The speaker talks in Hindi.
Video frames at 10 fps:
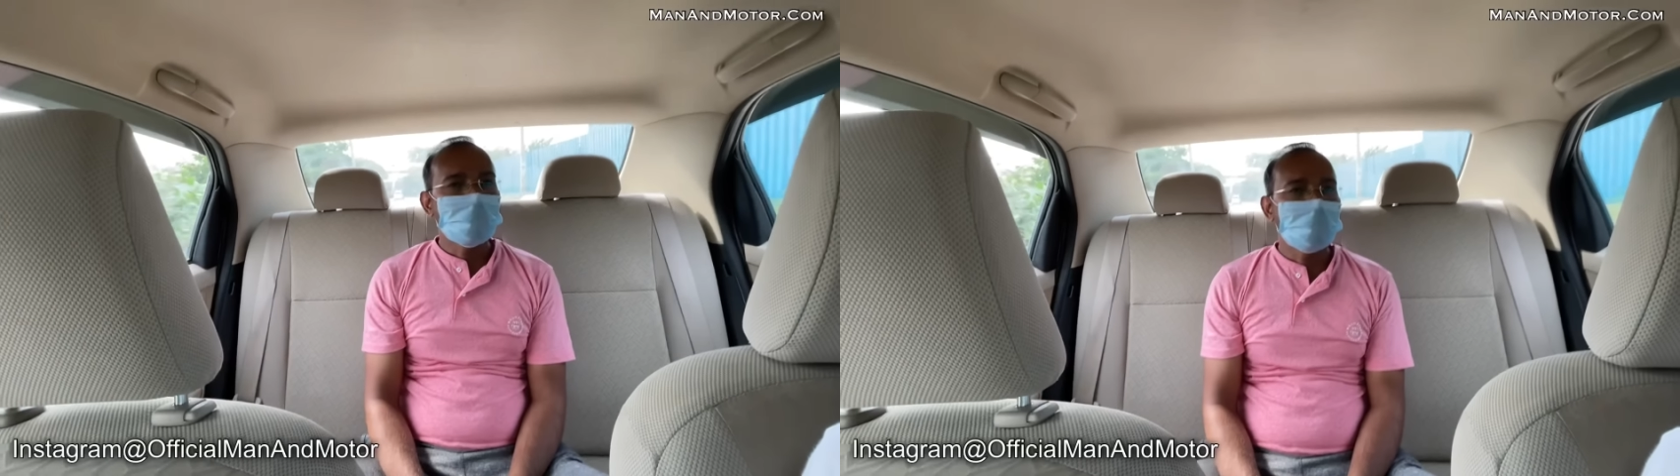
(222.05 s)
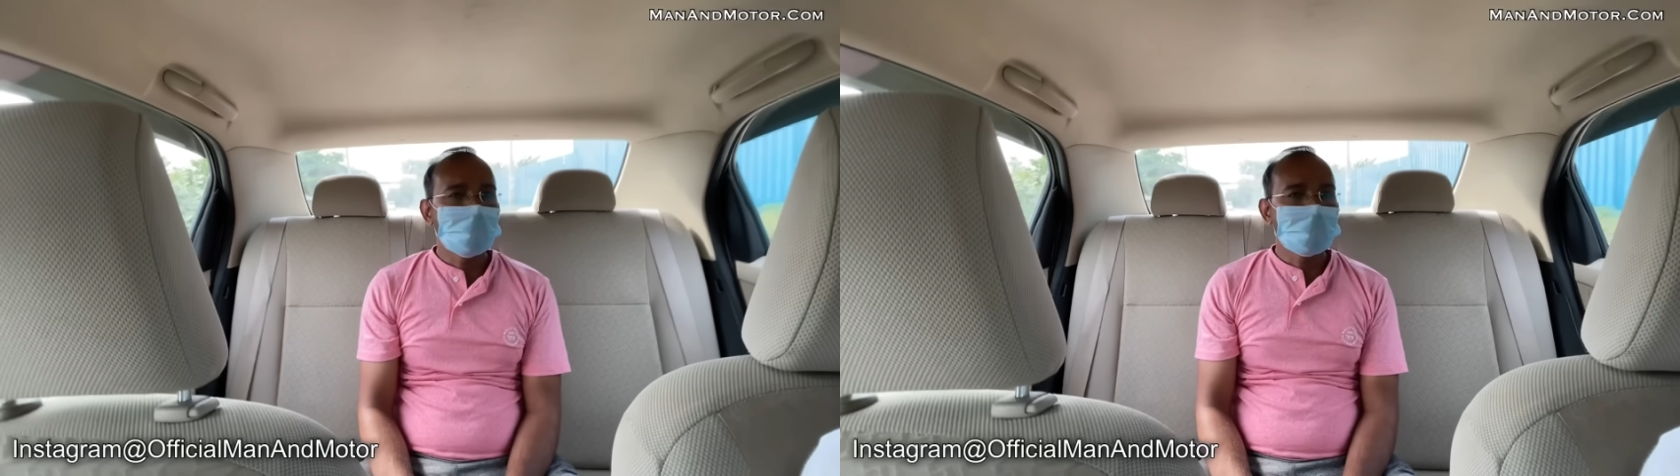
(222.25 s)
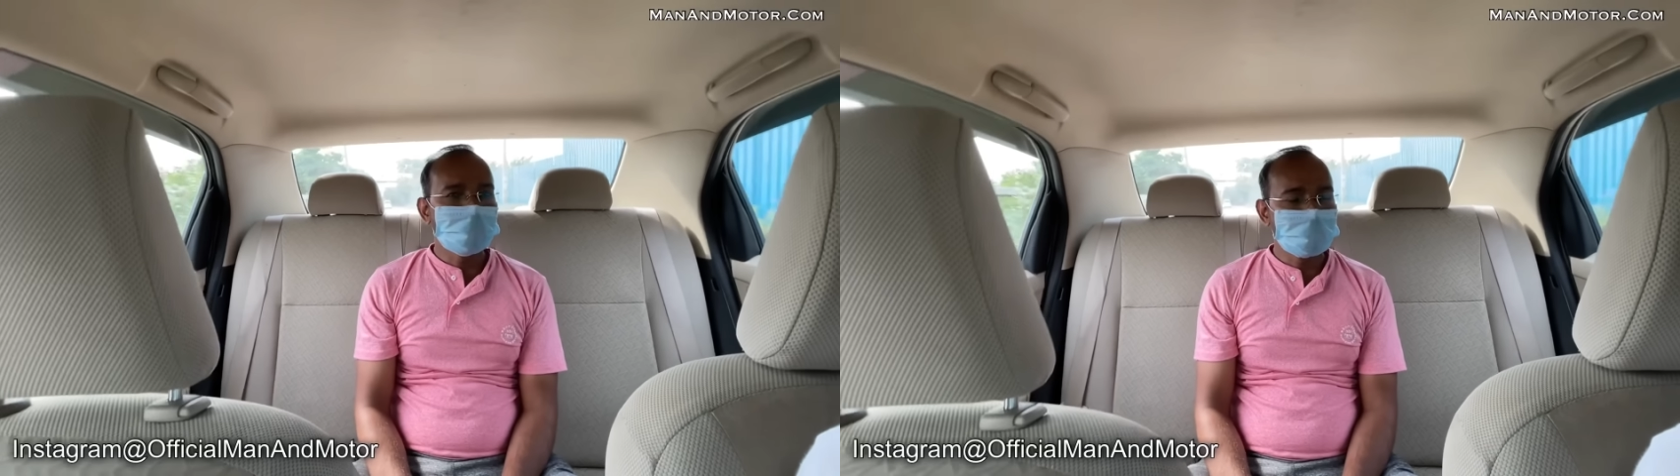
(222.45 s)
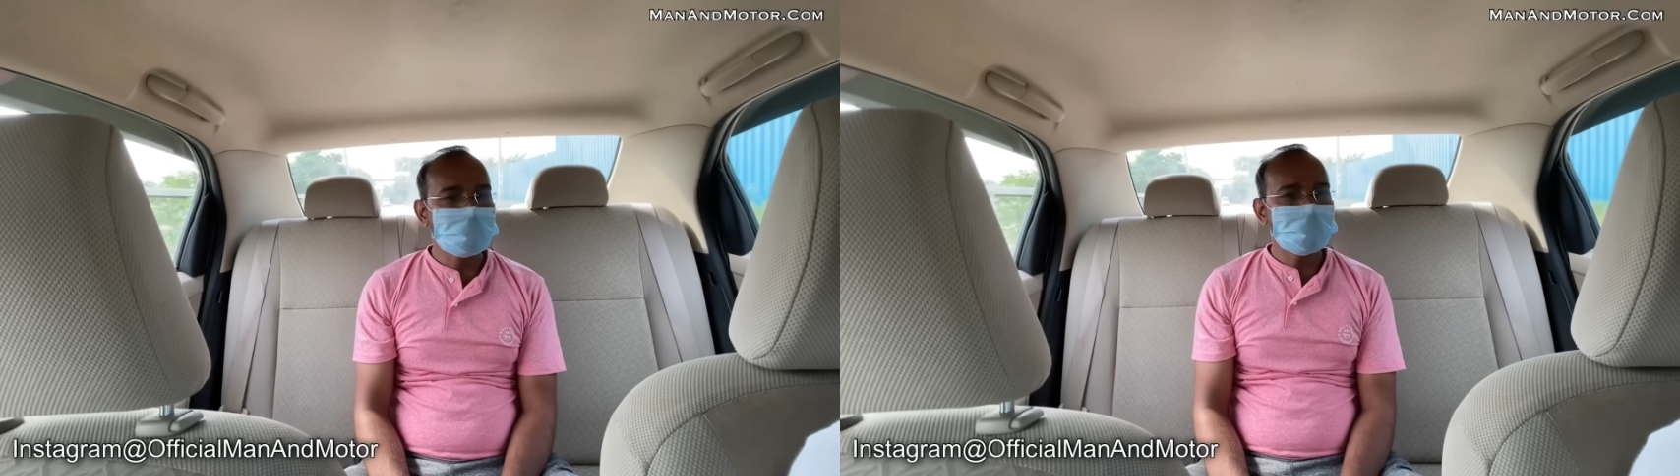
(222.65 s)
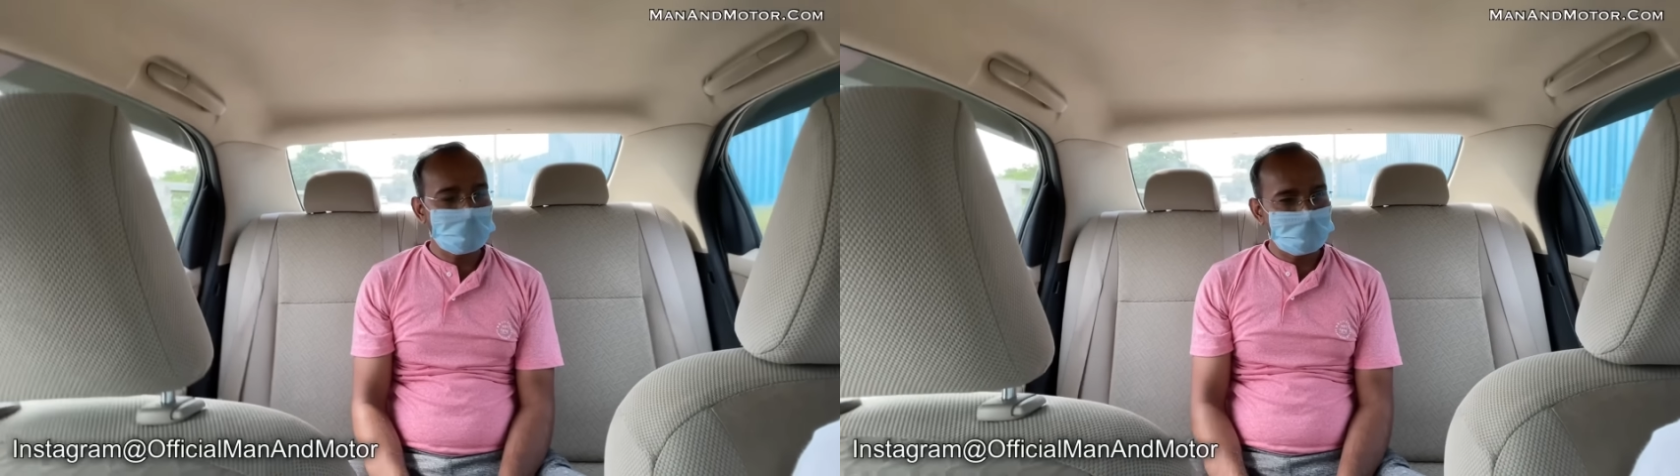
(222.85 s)
और विद
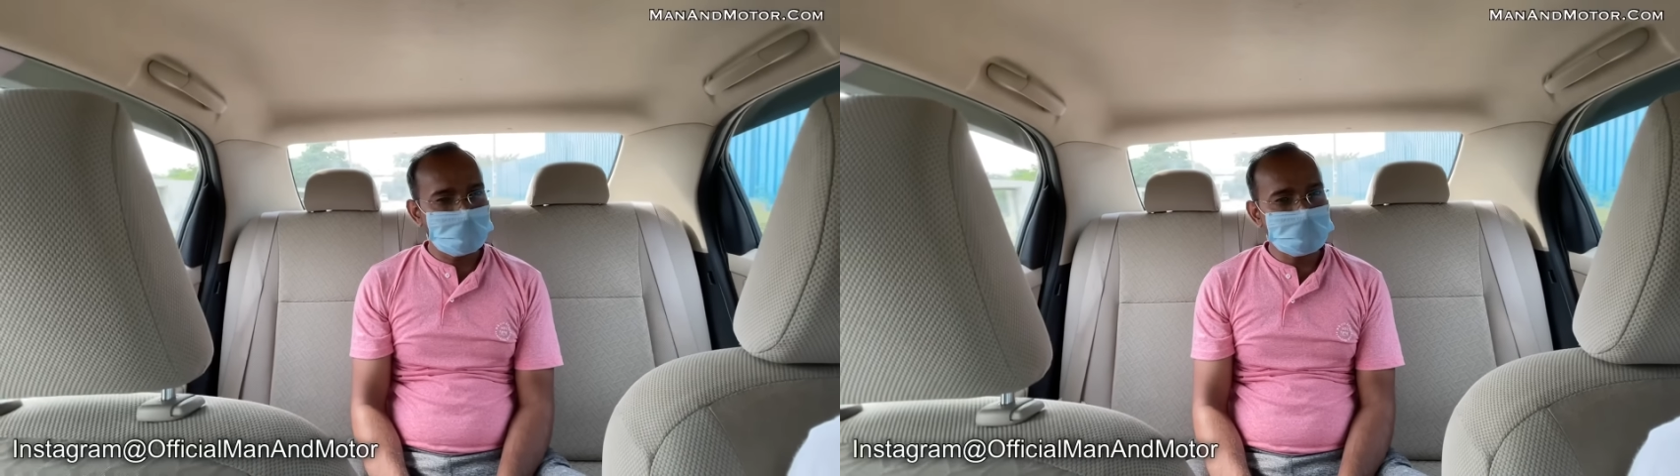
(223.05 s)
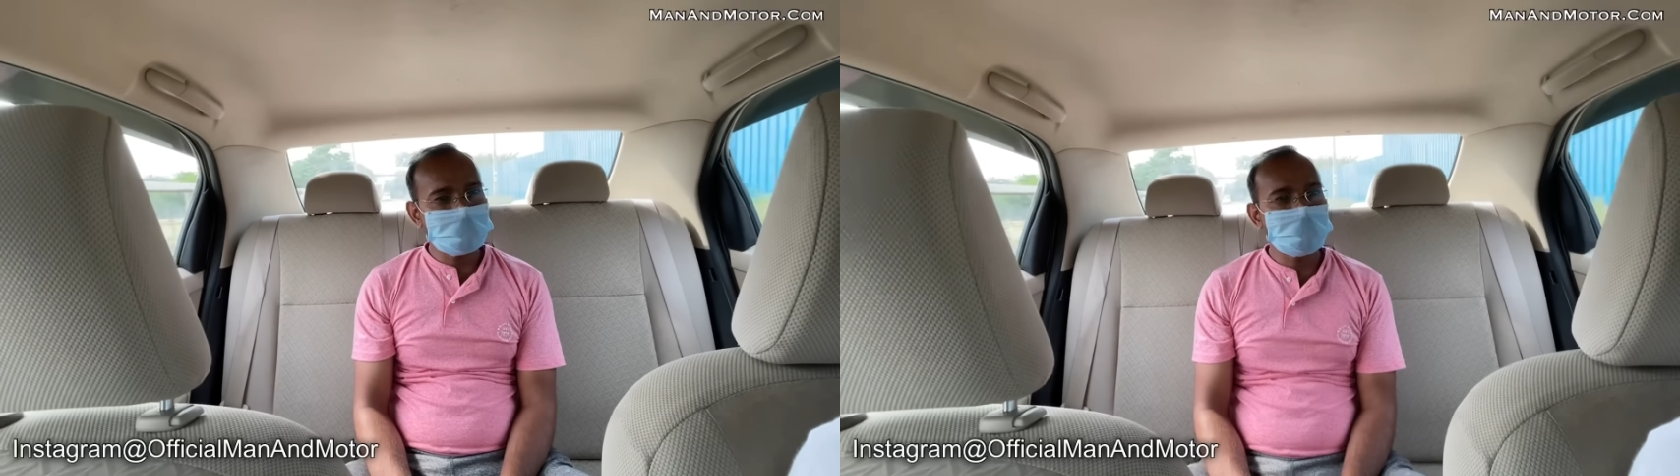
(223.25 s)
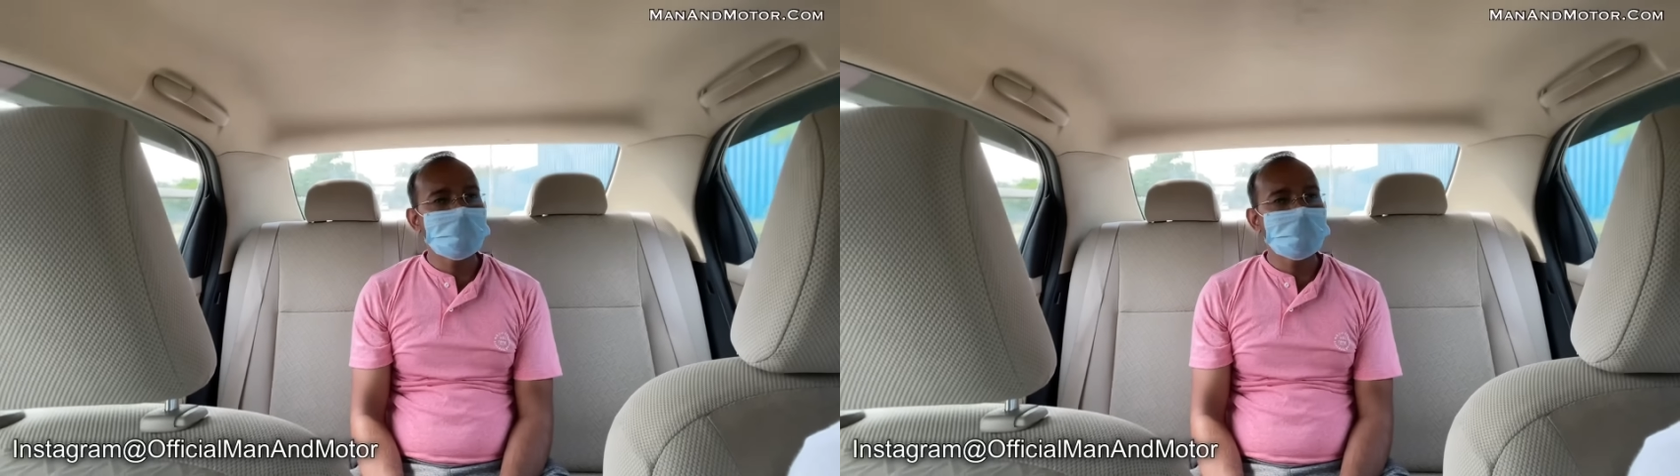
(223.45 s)
सर्विस